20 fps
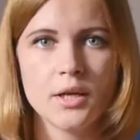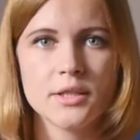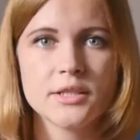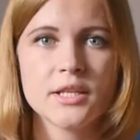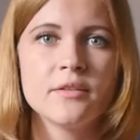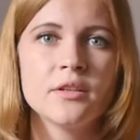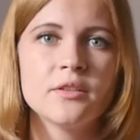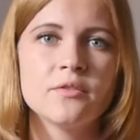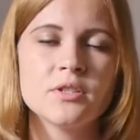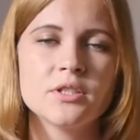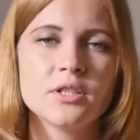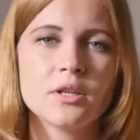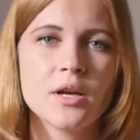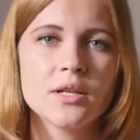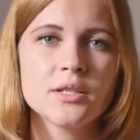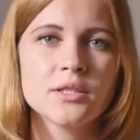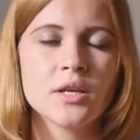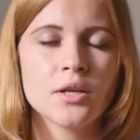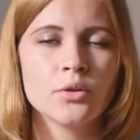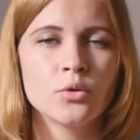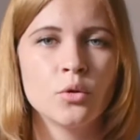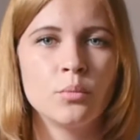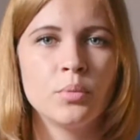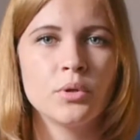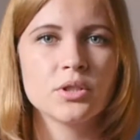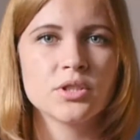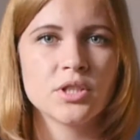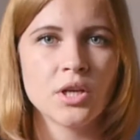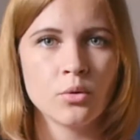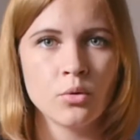Совет Федерации одобрил
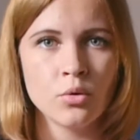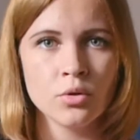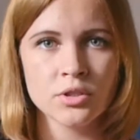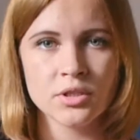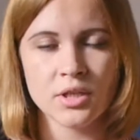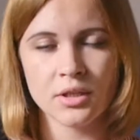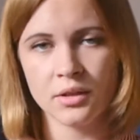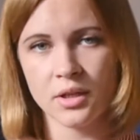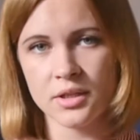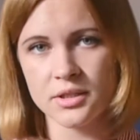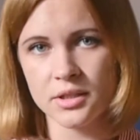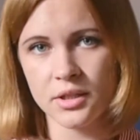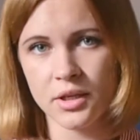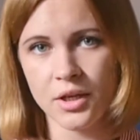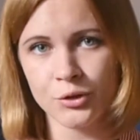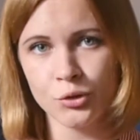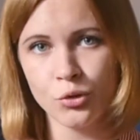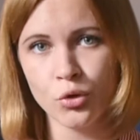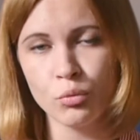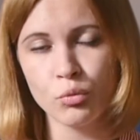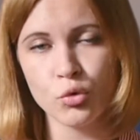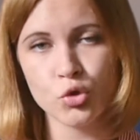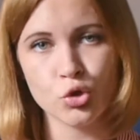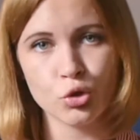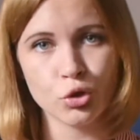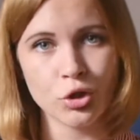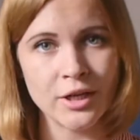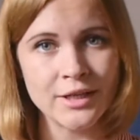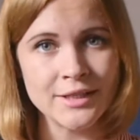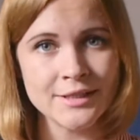закон, согласно которому
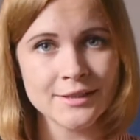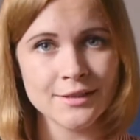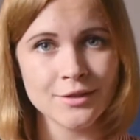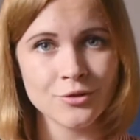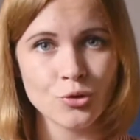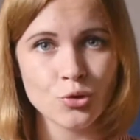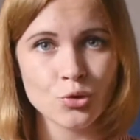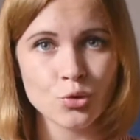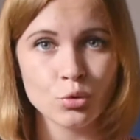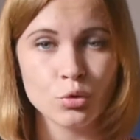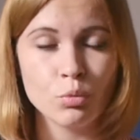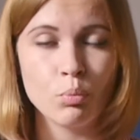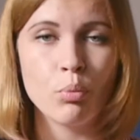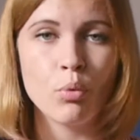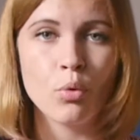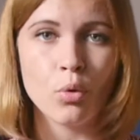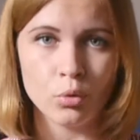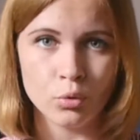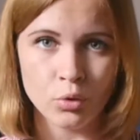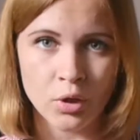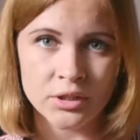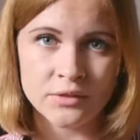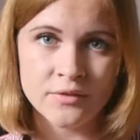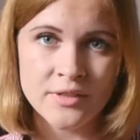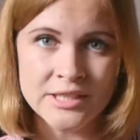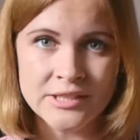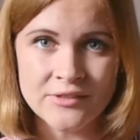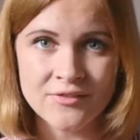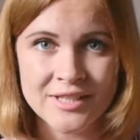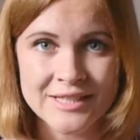журналисты несут полную
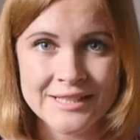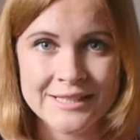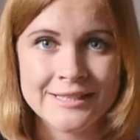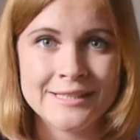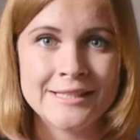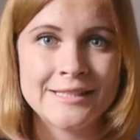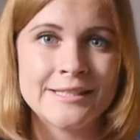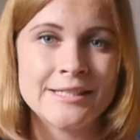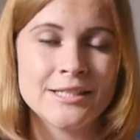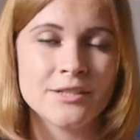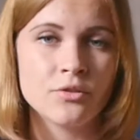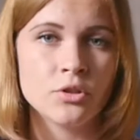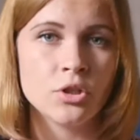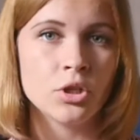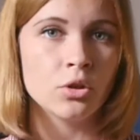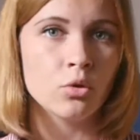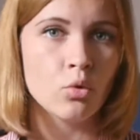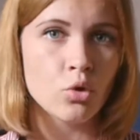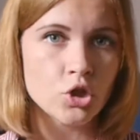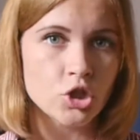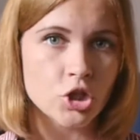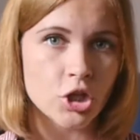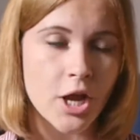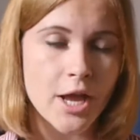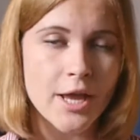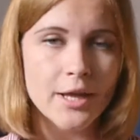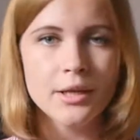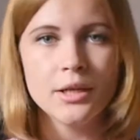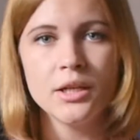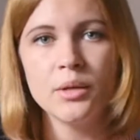ответственность за цитирование ложных
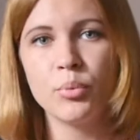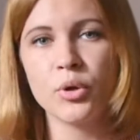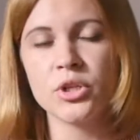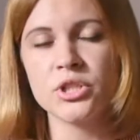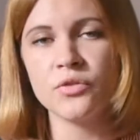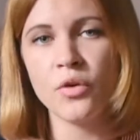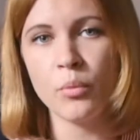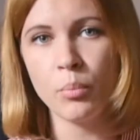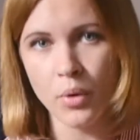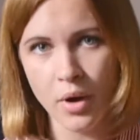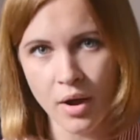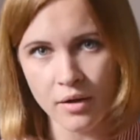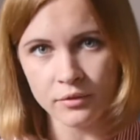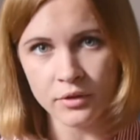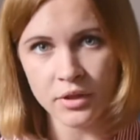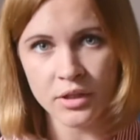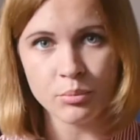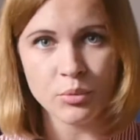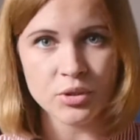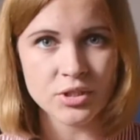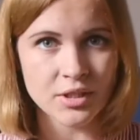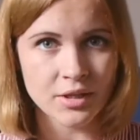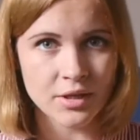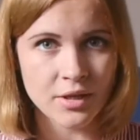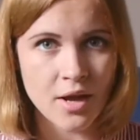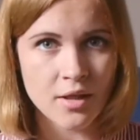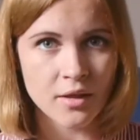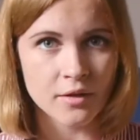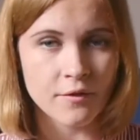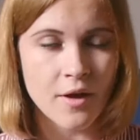или противоправных
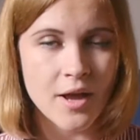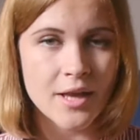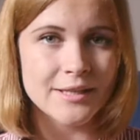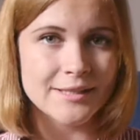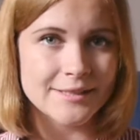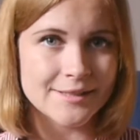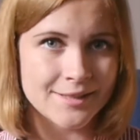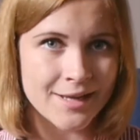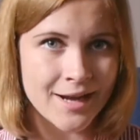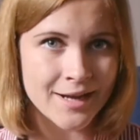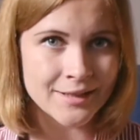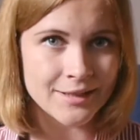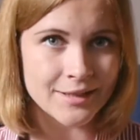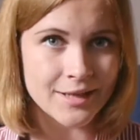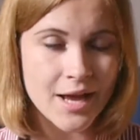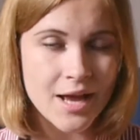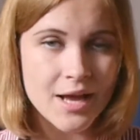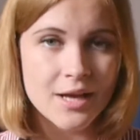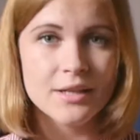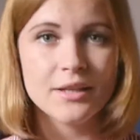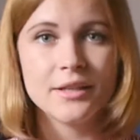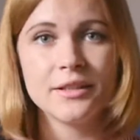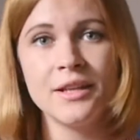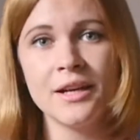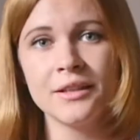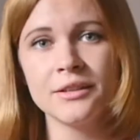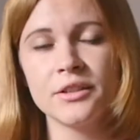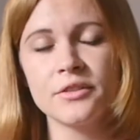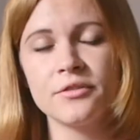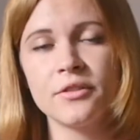материалов изданий,
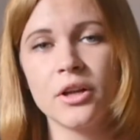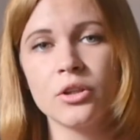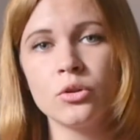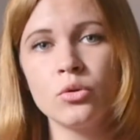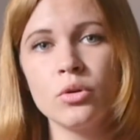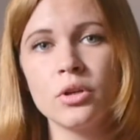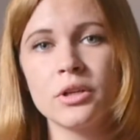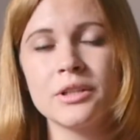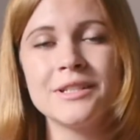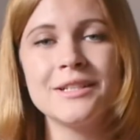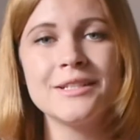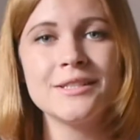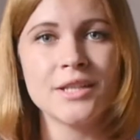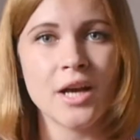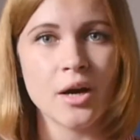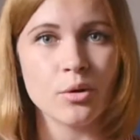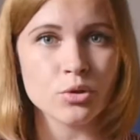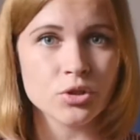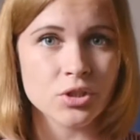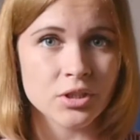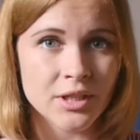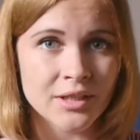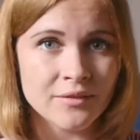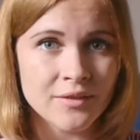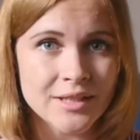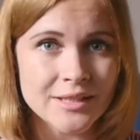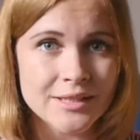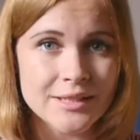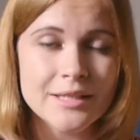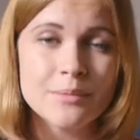редакторов которых нельзя
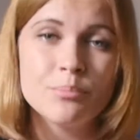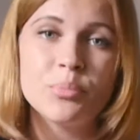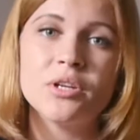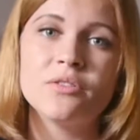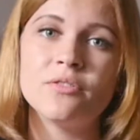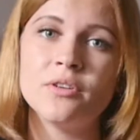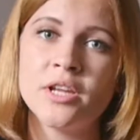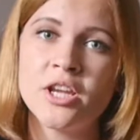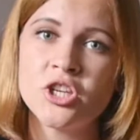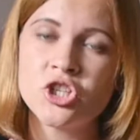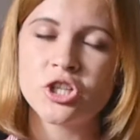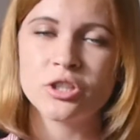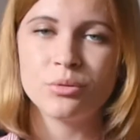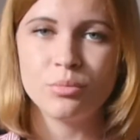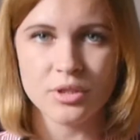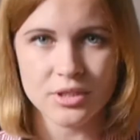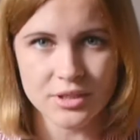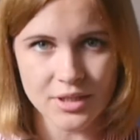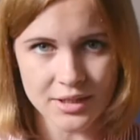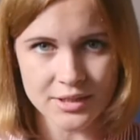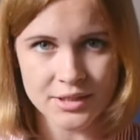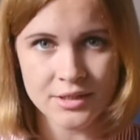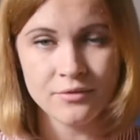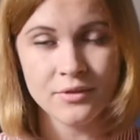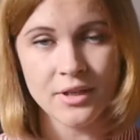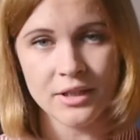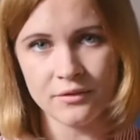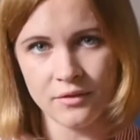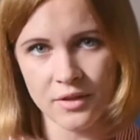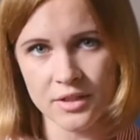установить и привлечь к административной
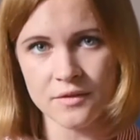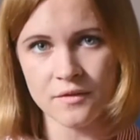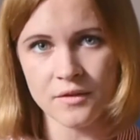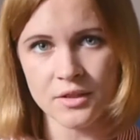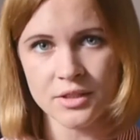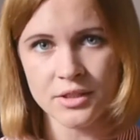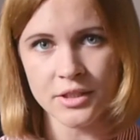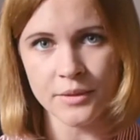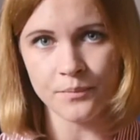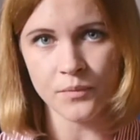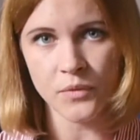ответственности общественности.